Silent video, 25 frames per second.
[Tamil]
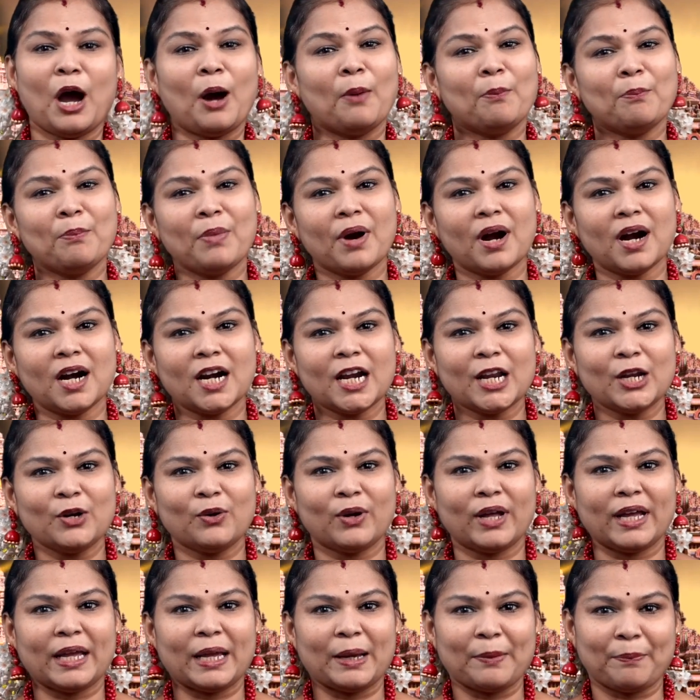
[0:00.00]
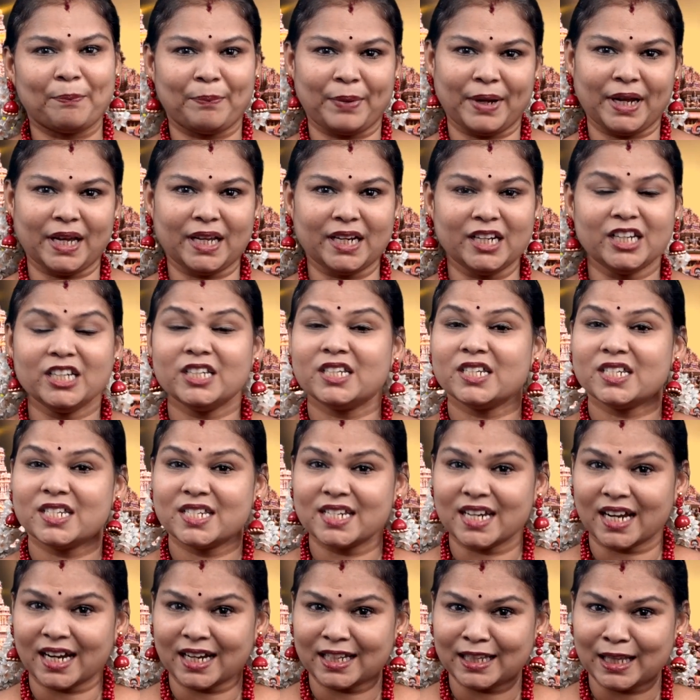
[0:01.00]
அம்பாளினுடைய பெயர்
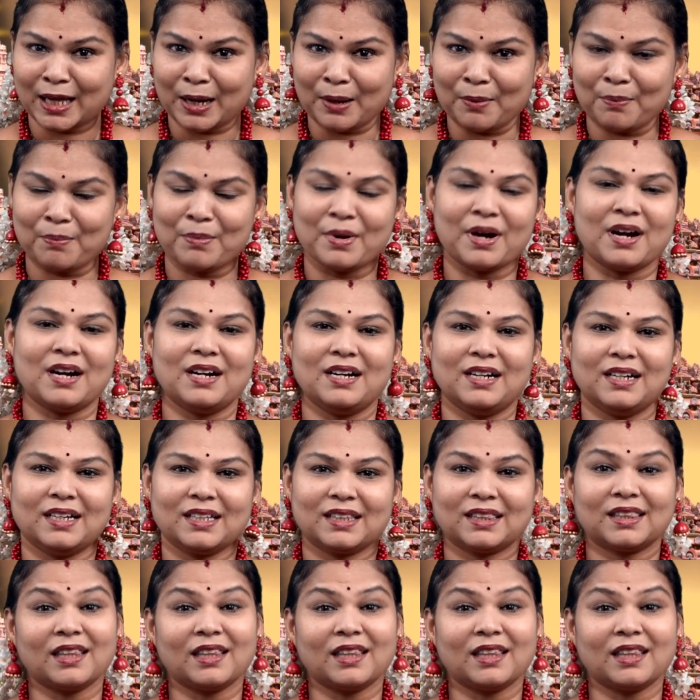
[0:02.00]
ஜெகதாம்பாள்